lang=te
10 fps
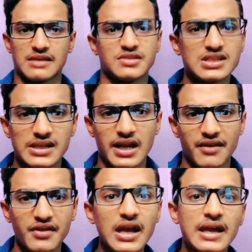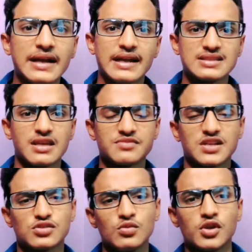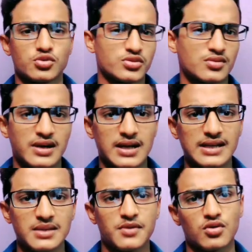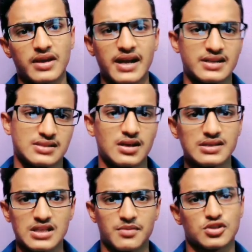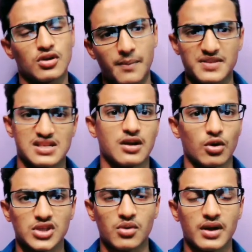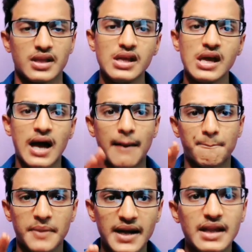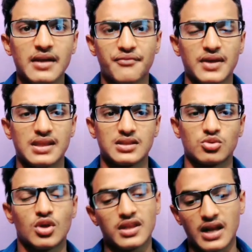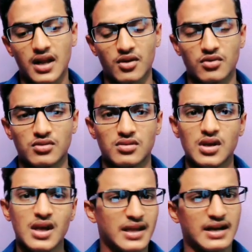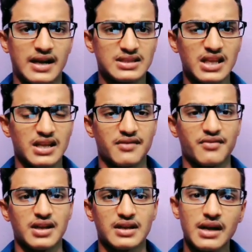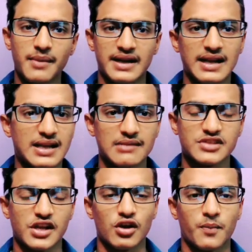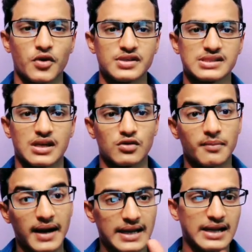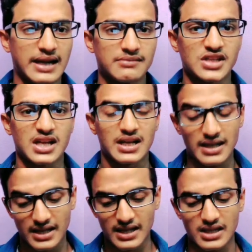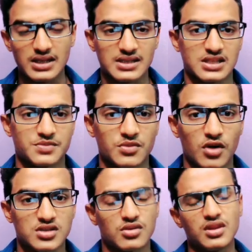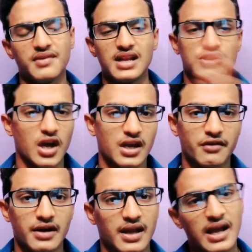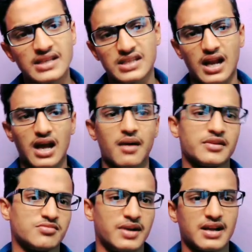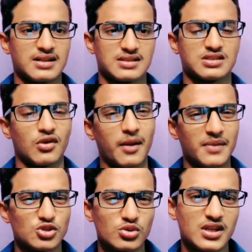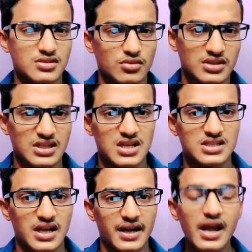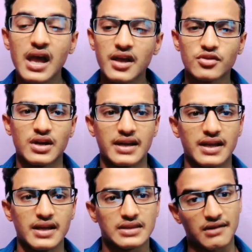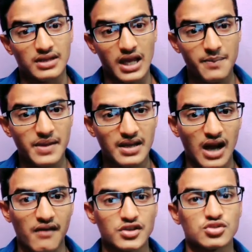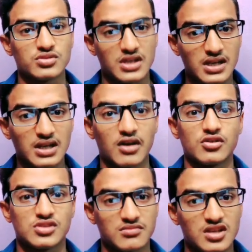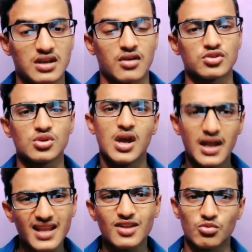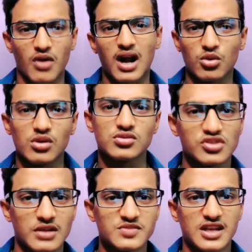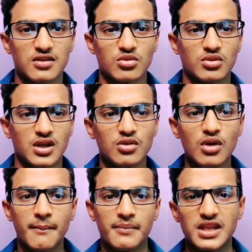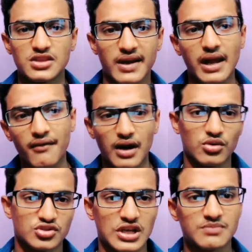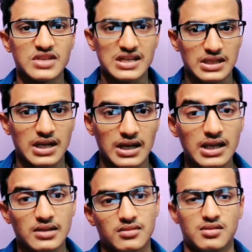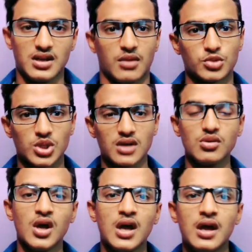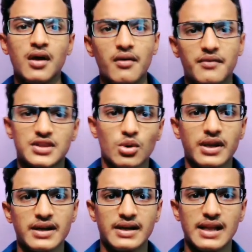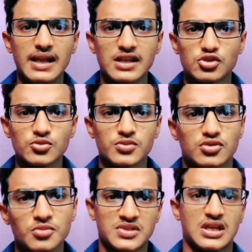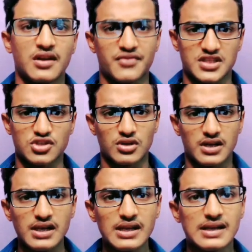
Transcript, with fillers: సబ్జెక్ట్స్ అండి ఇవి ఈ టెన్ సబ్జెక్ట్స్ మీరు చూసుకున్నట్లయితే మీకు గేట్ సిలబస్లో రిప్రజెంట్ అవుతూ ఉంటాయి ఆ పీడిఎఫ్ ఏదైతే ఉందో అది నేను ఇక్కడైతే నేను ఇవ్వలేను కానీ మా టెలిగ్రామ్ ఛానల్ అప్లోడ్ చేశాను మా టెలిగ్రామ్ ఛానల్ లింక్ అనేది డిస్క్రిప్షన్ బాక్స్లో ఉంది వెళ్ళి జాయిన్ అవ్వండి చాలా మంచి మెటీరియల్స్ వస్తామని మీ జూనియర్స్ కూడా సజెస్ట్ చేయండి ఎందుకంటే తర్వాత ఐపీ కావచ్చు జేఈ కావచ్చు ఎంసెట్ కావచ్చు నేను వాళ్ళకు కూడా కొంచెం హెల్ప్ చేద్దాం అనుకుంటున్నాను మీ ద్వారా వాళ్ళు కొంచెం హెల్ప్ చేస్తారని నేను నమ్ముతున్నాను వితౌట్ ఎనీ డిలే నేను చూ చూపిస్తున్నాను ఫస్ట్ చూడండి